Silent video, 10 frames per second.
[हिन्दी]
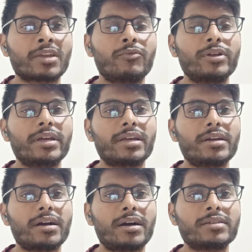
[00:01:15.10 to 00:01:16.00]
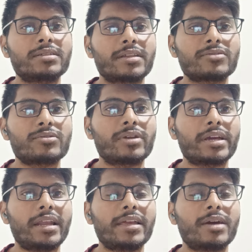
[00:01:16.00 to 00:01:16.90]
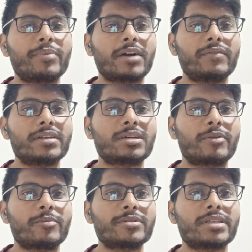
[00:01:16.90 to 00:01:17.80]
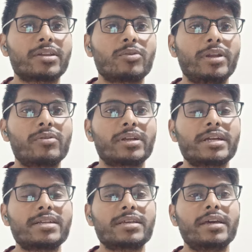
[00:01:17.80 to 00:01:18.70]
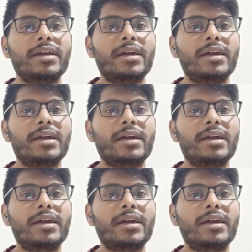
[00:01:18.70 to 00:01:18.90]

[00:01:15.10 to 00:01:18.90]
वही है कि आज जिस तरीके से उन्होंने खेला यहाँ पे काफ़ी अच्छा परफॉर्मेंस देखने को मिला उनके साइड से